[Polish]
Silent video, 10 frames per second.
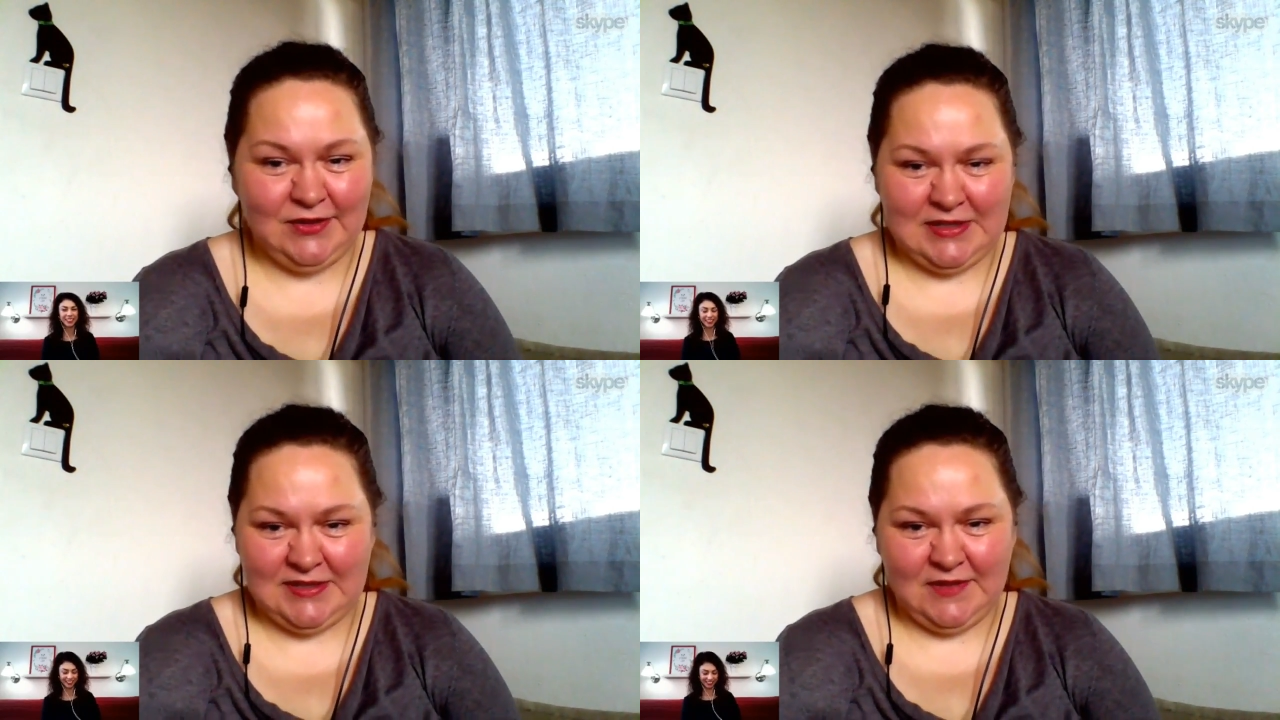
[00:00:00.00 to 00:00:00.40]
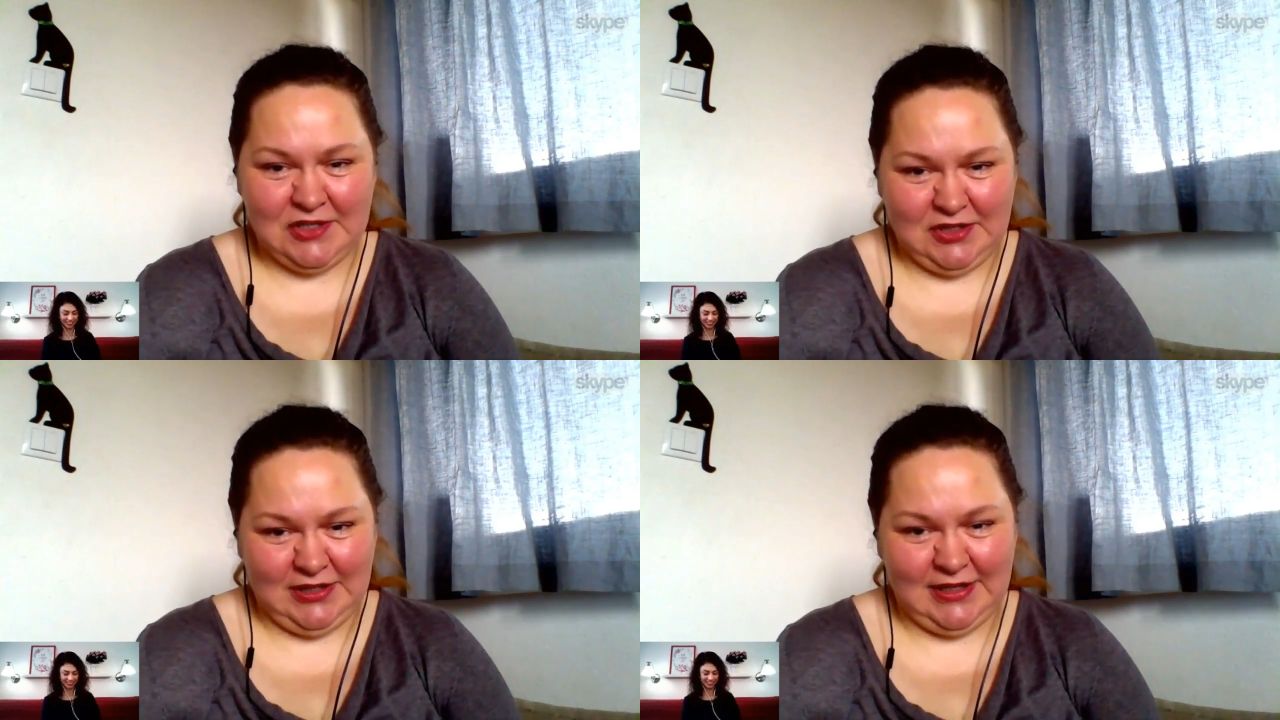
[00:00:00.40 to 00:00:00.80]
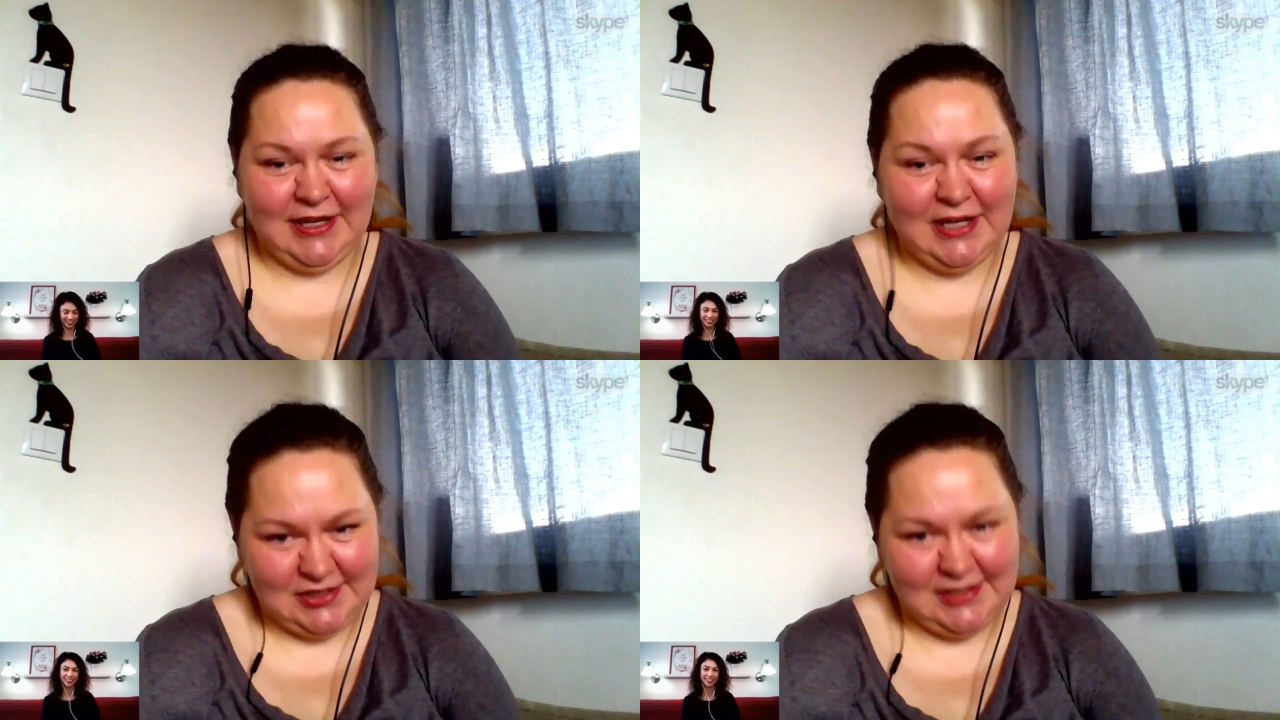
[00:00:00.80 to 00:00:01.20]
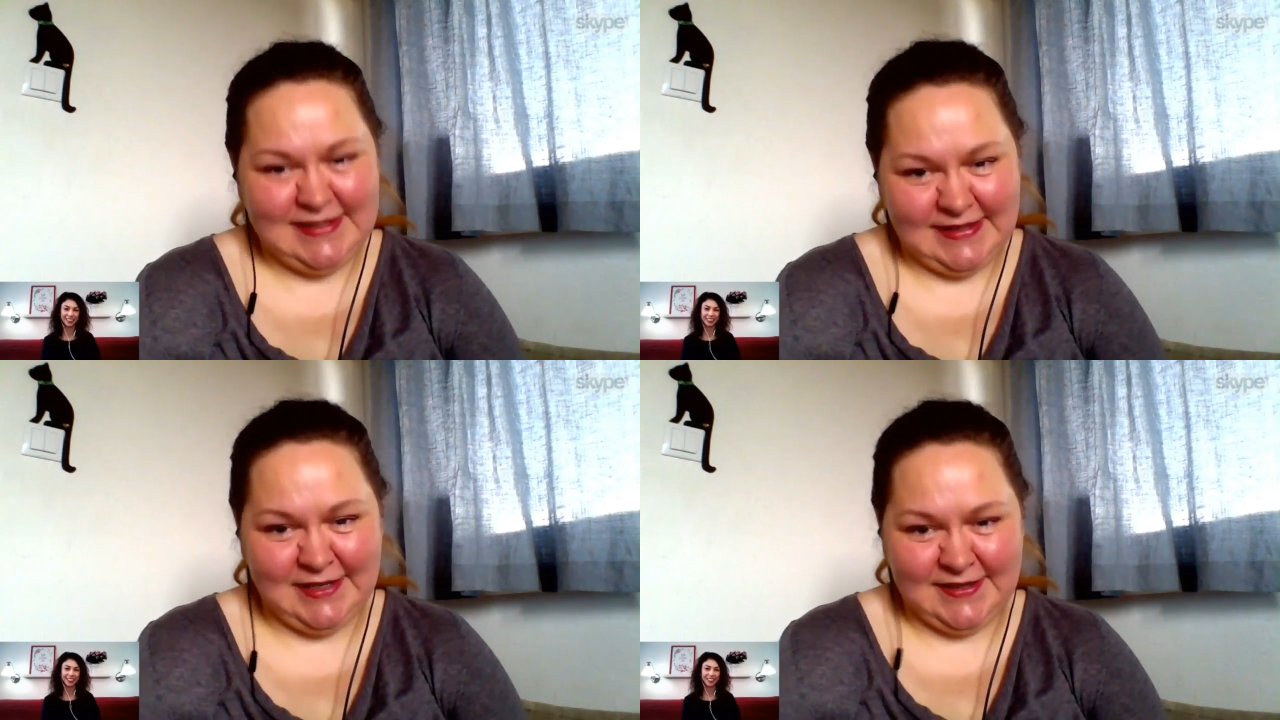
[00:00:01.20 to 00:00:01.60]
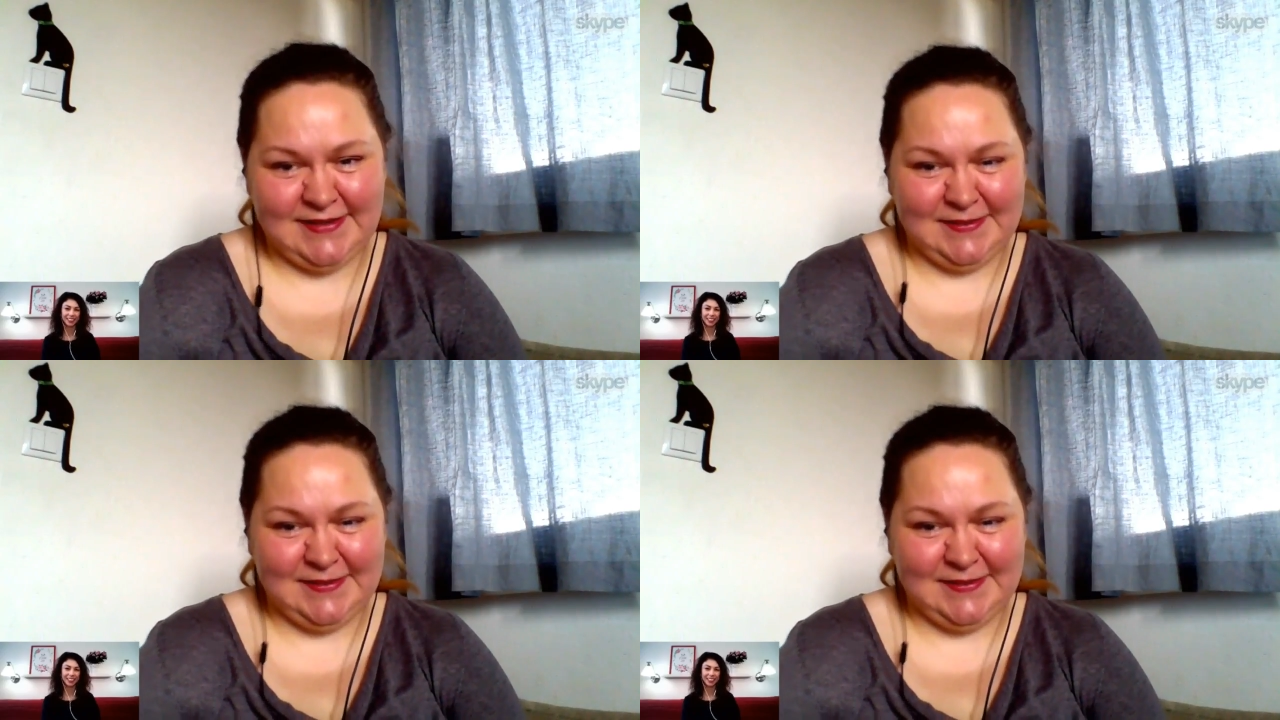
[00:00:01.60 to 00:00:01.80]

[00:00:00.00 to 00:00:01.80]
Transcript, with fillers: To jest ważne dla każdej z nas.